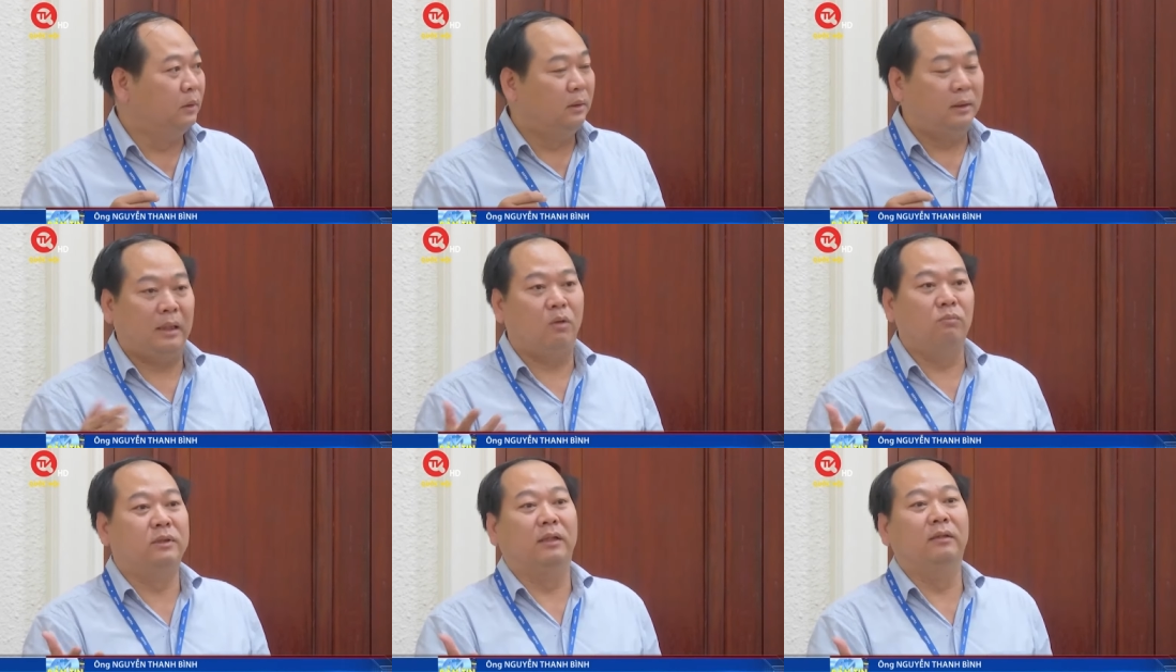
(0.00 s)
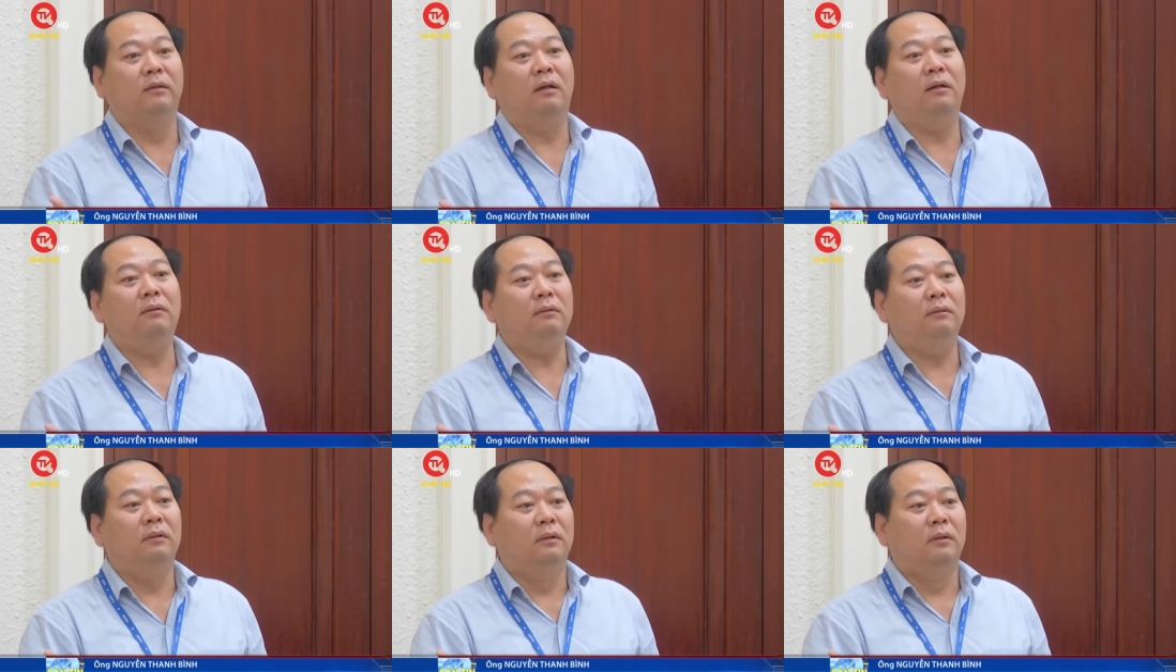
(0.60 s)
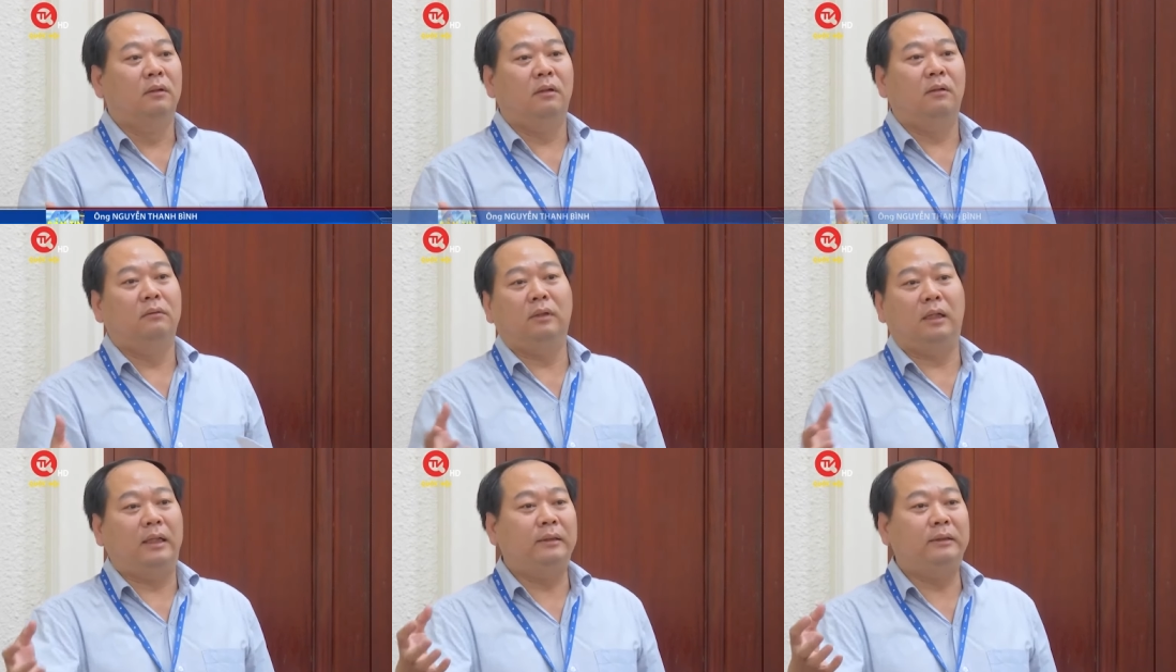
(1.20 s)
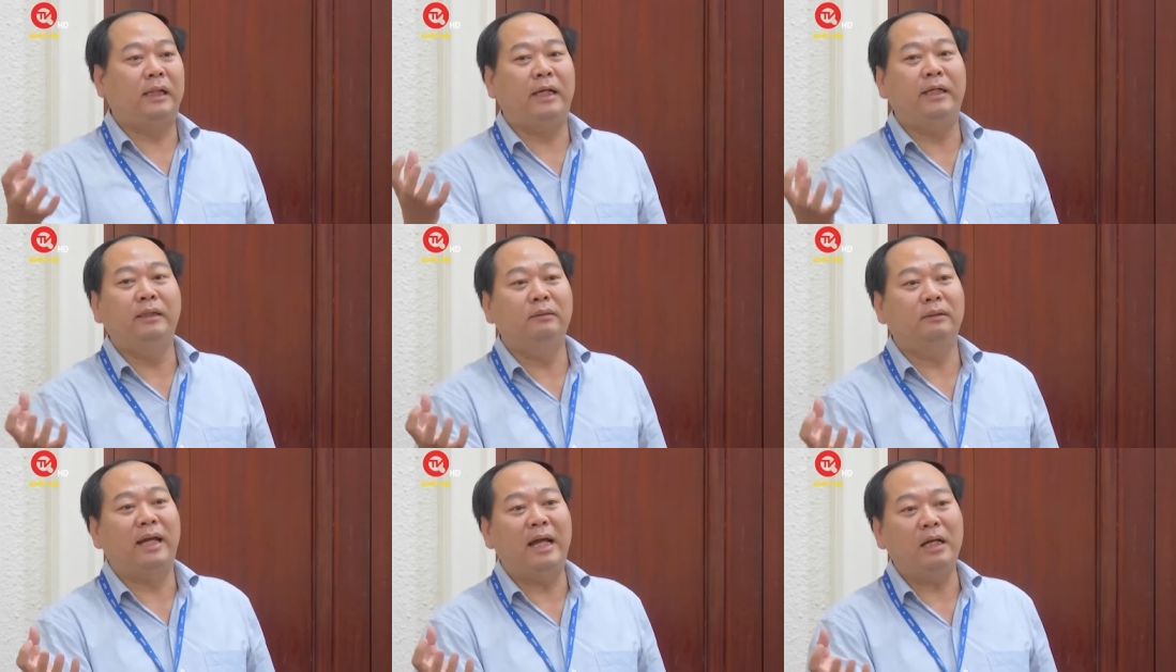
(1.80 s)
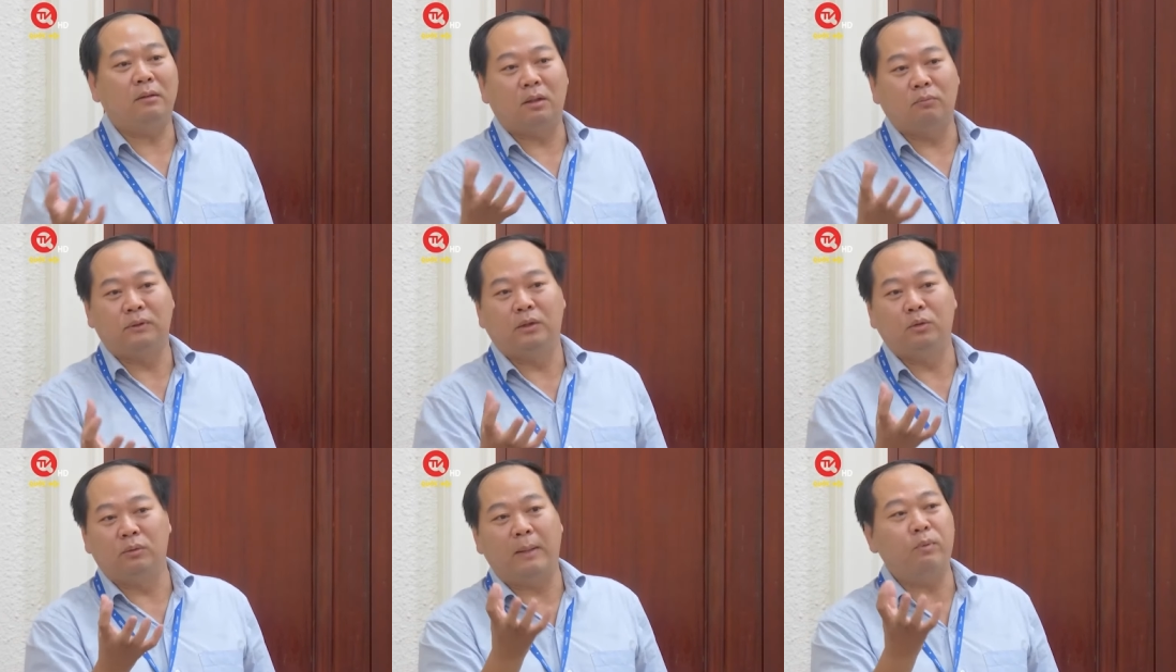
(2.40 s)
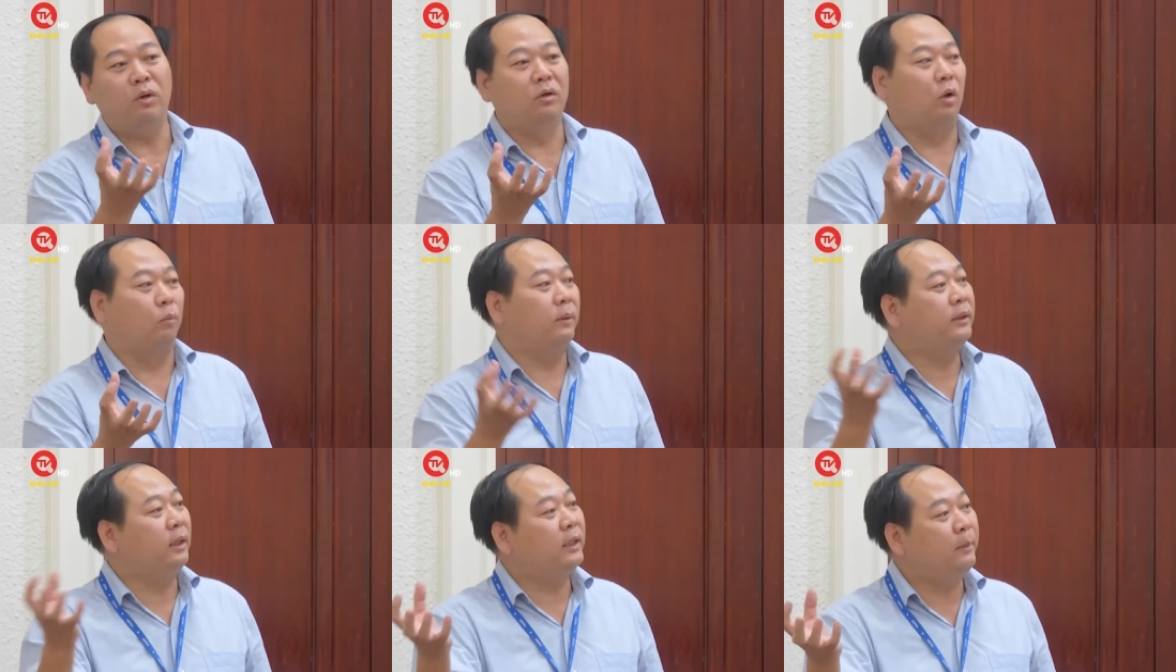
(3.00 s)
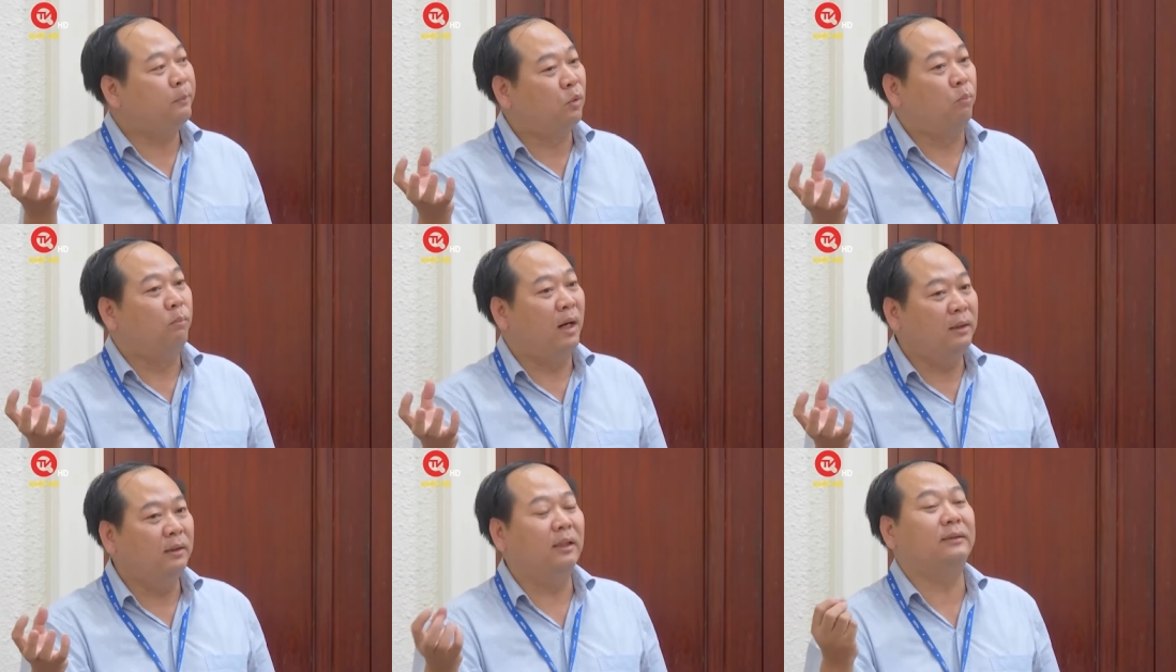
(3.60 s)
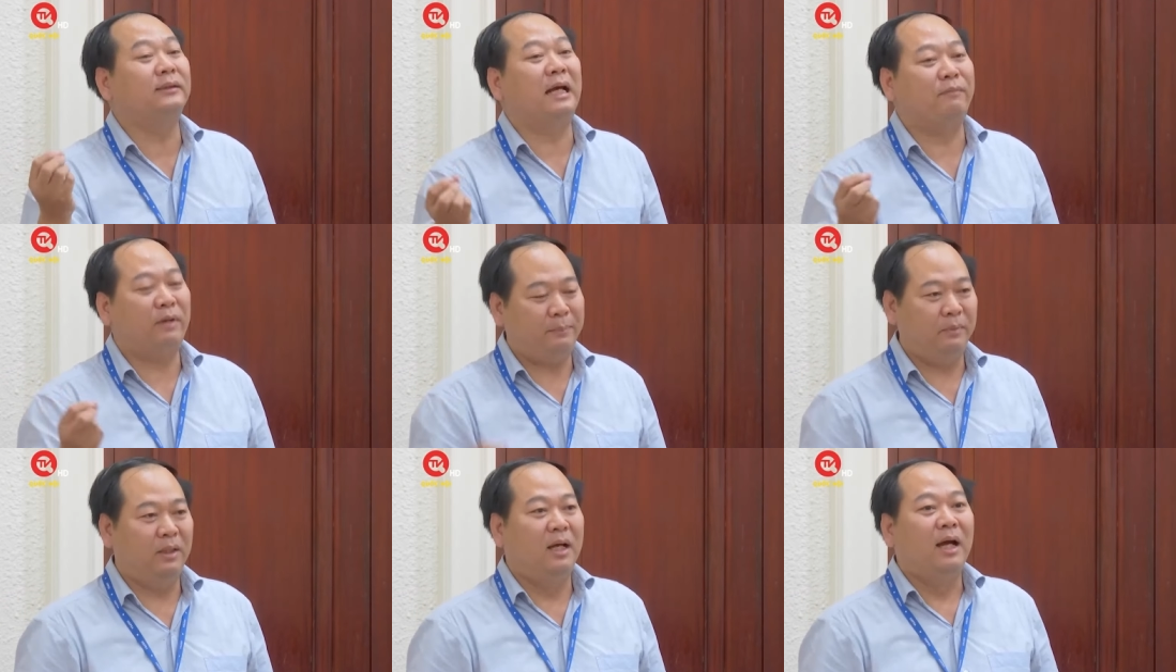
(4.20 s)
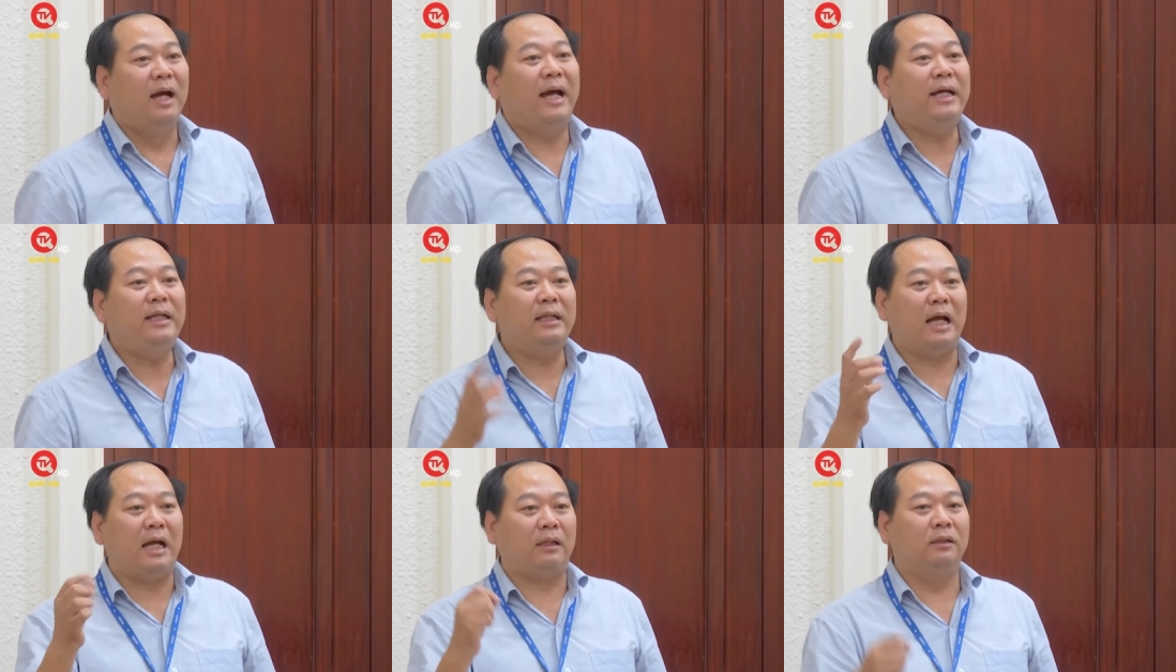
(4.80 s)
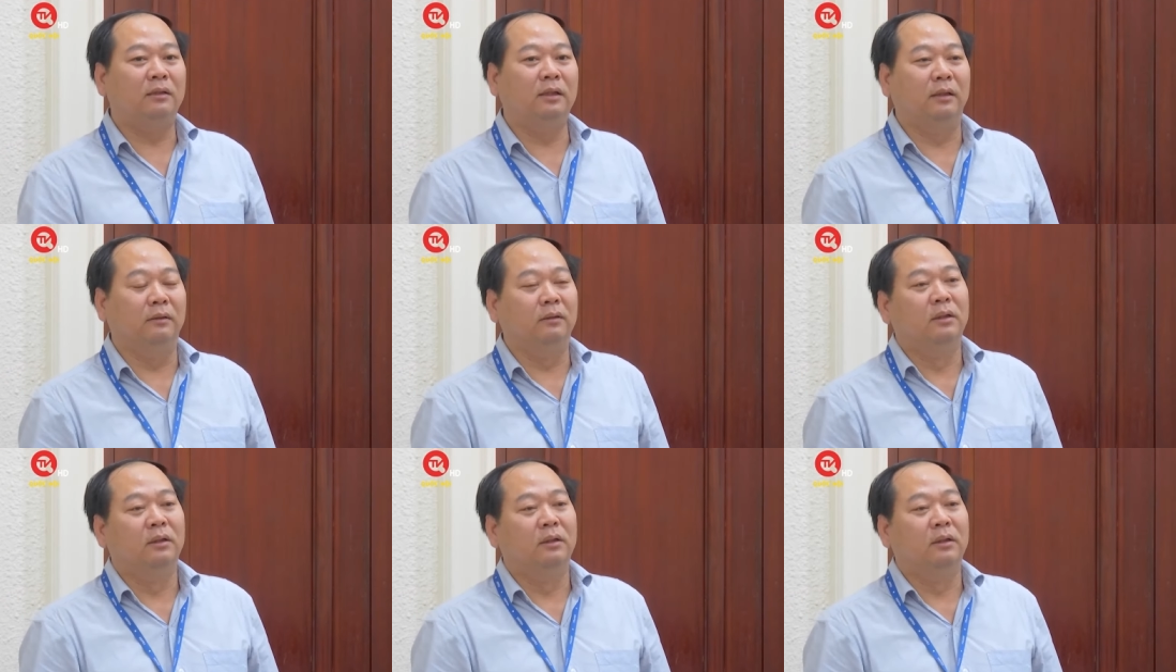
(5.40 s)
là công trình nó ờ, anh xây nó khác công trình tôi cấp một cục anh thêm cục mới nữa là sai phép hay là chương trình